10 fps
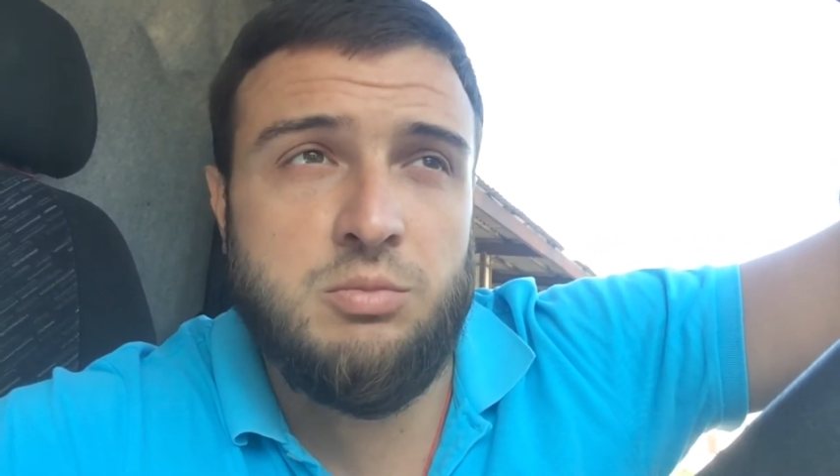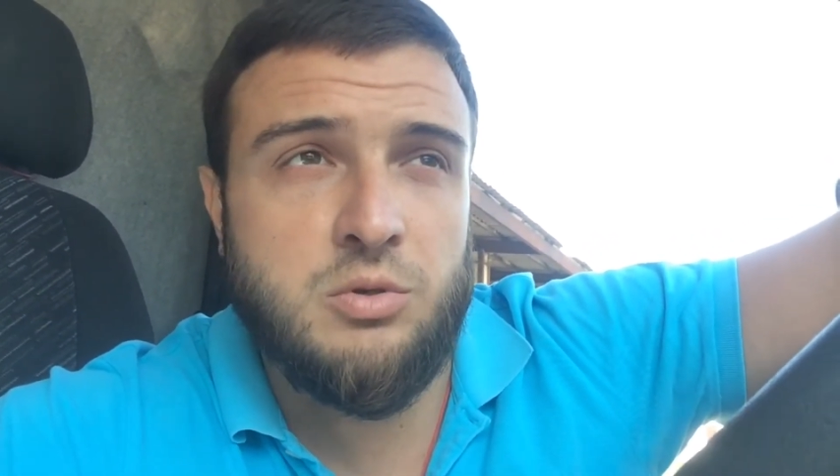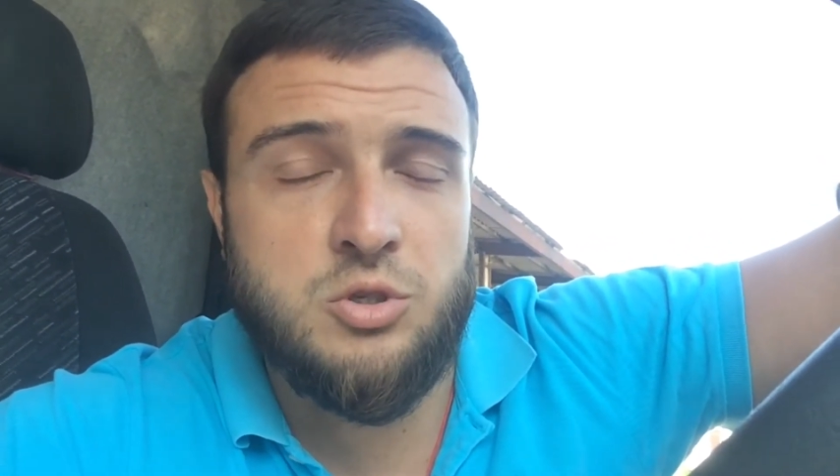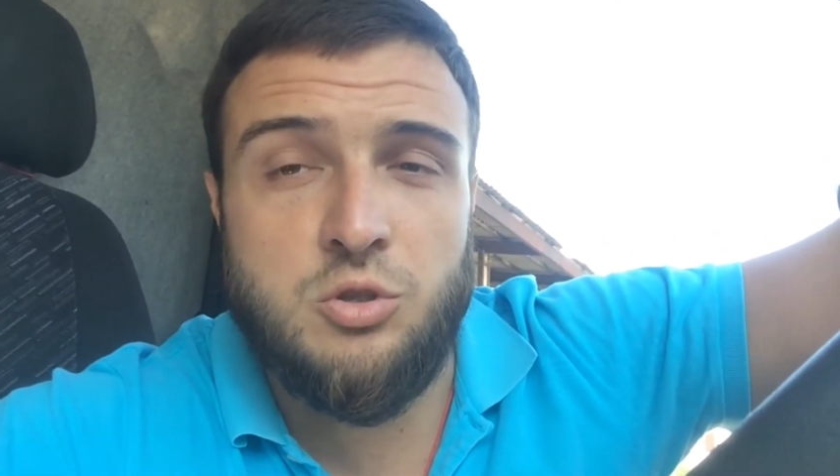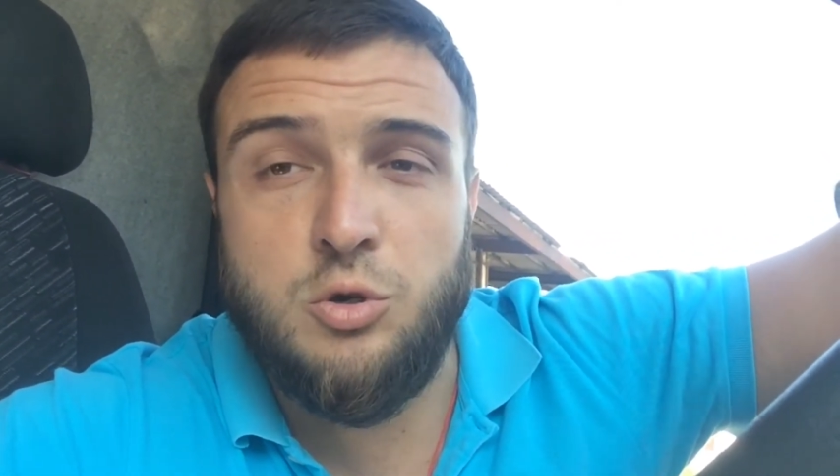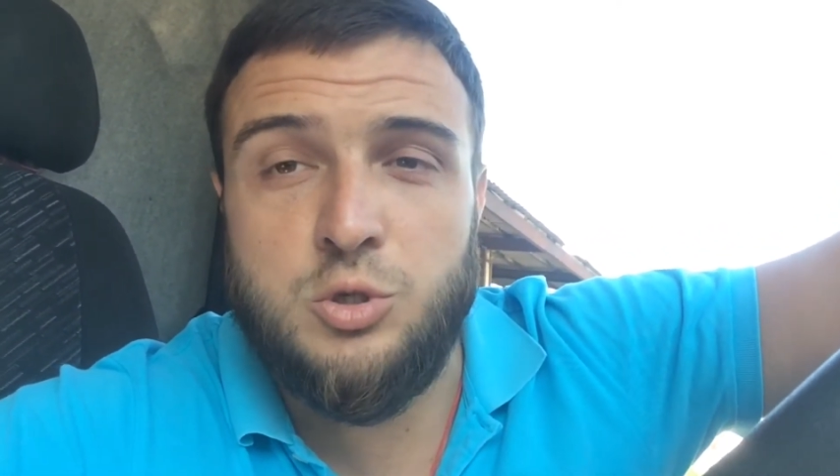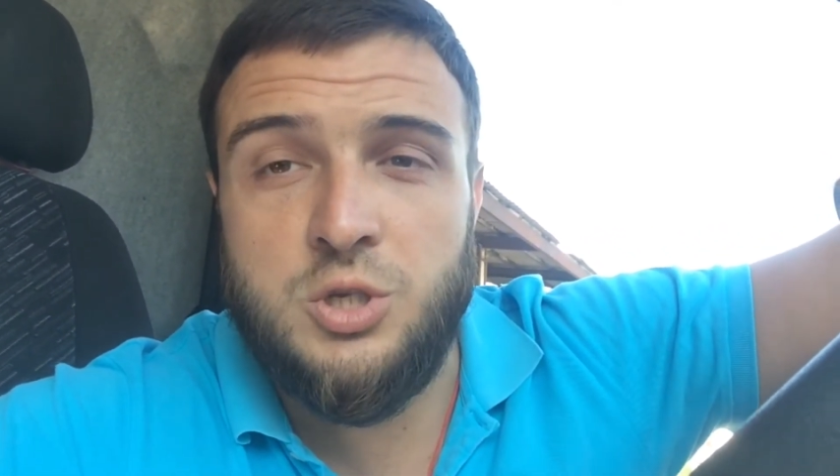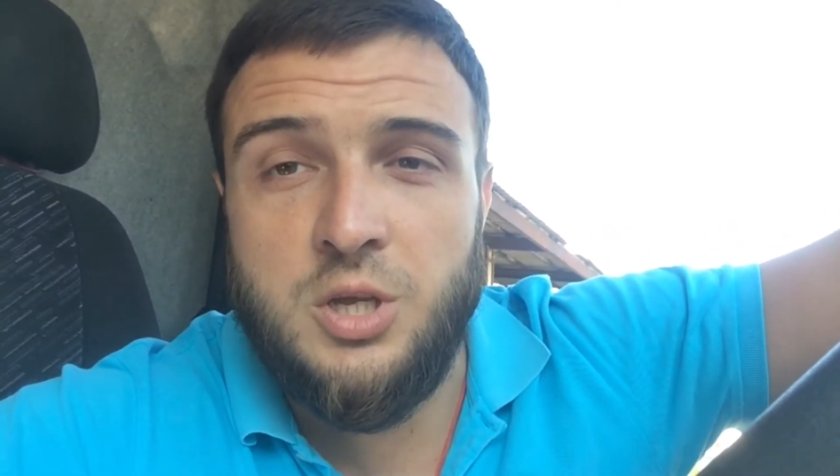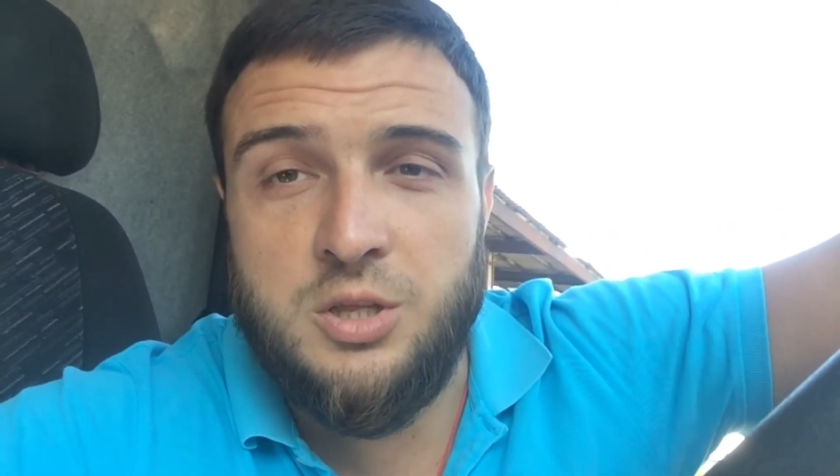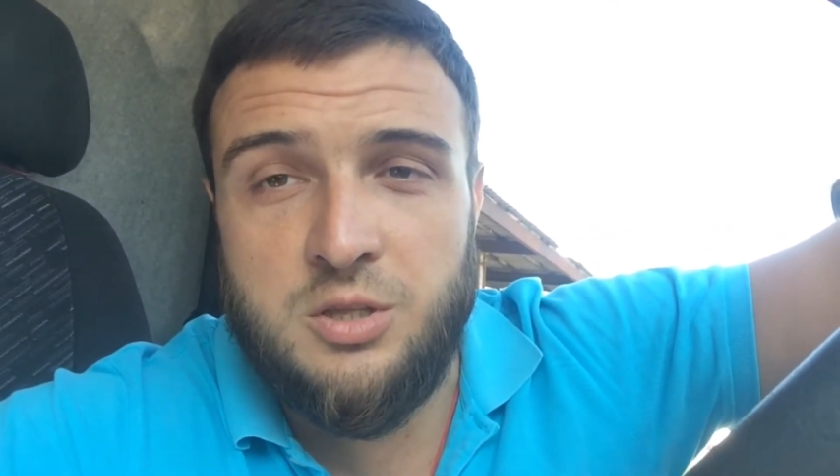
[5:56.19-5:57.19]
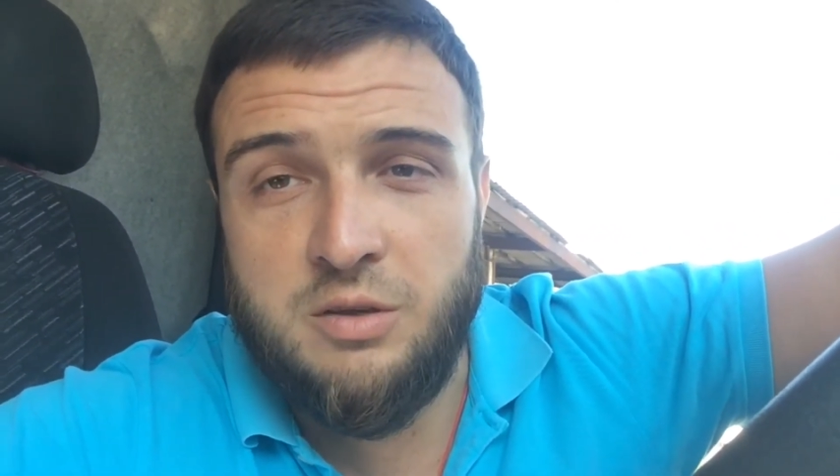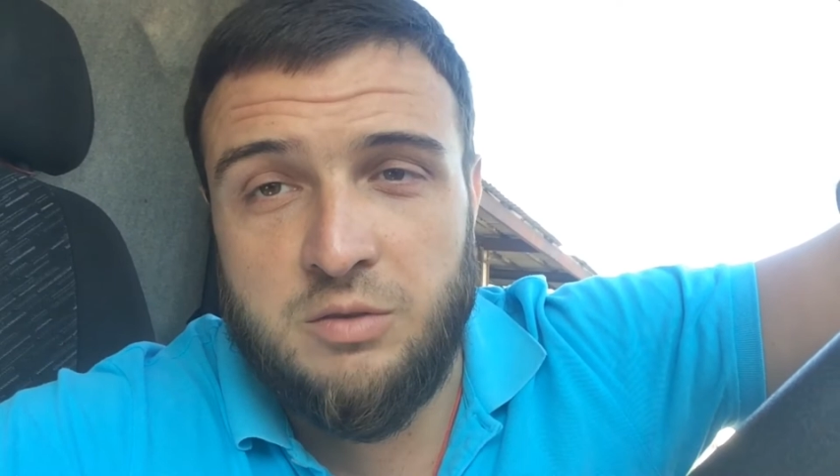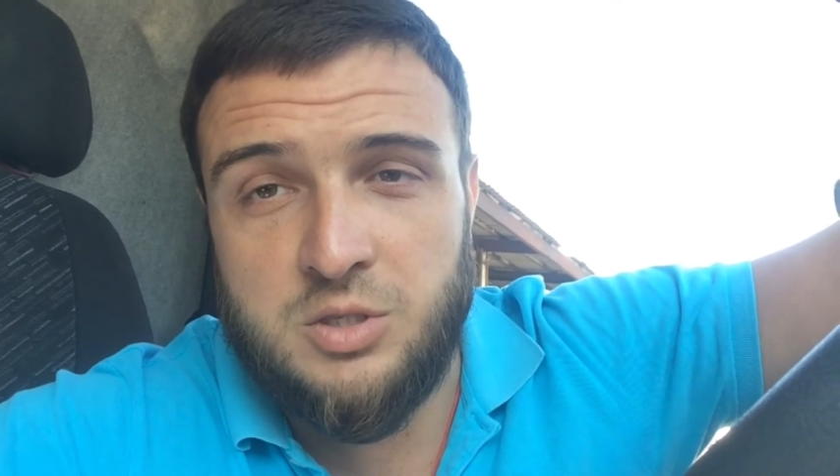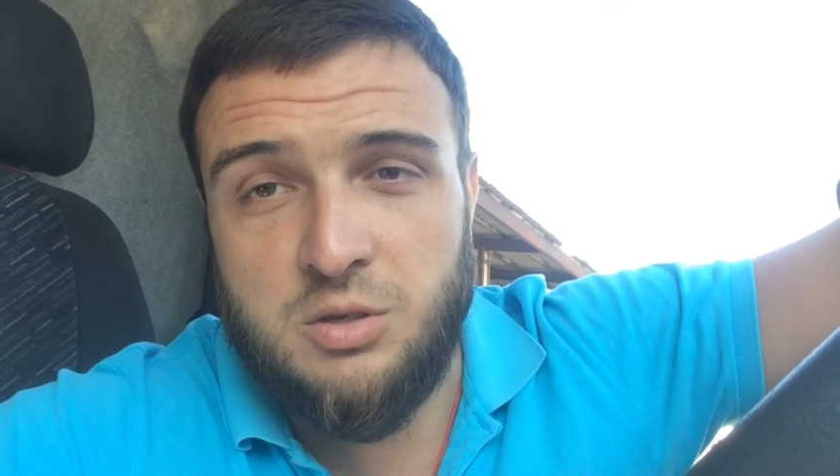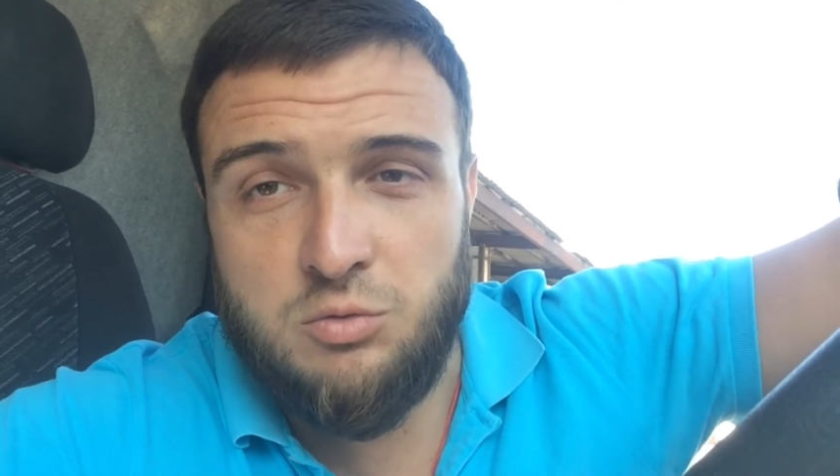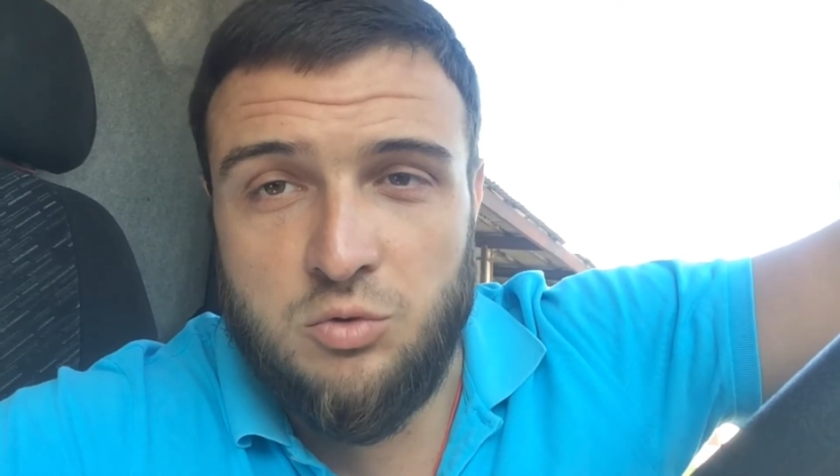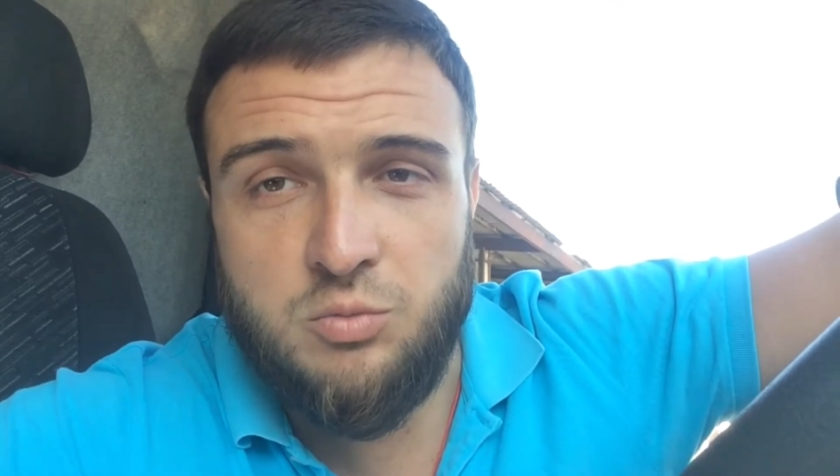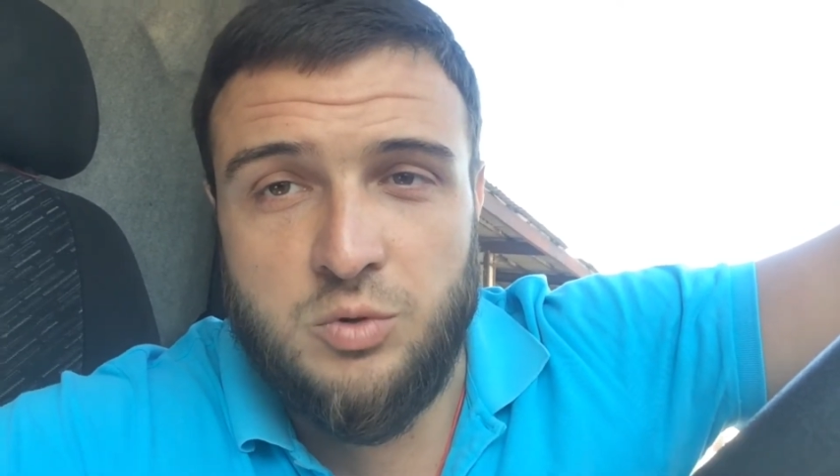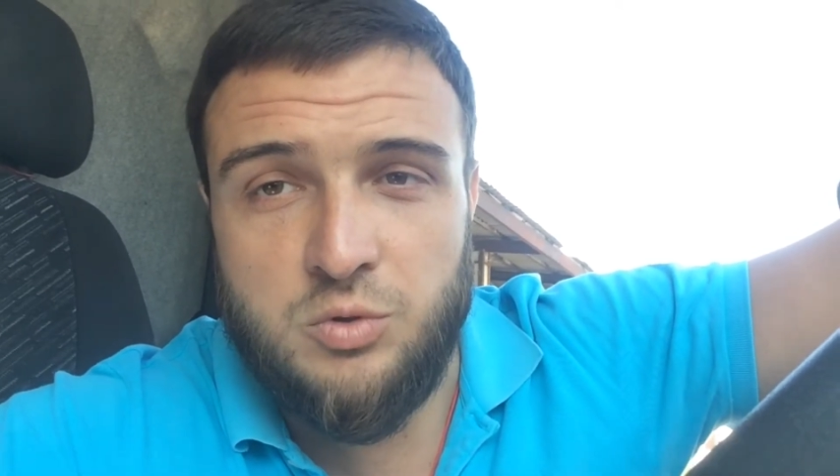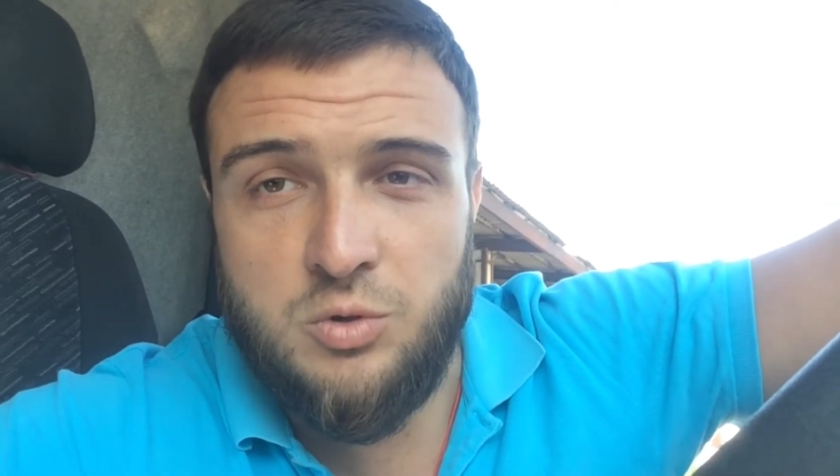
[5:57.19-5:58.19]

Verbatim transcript: потому что дроссель я недавно сам тут мыл.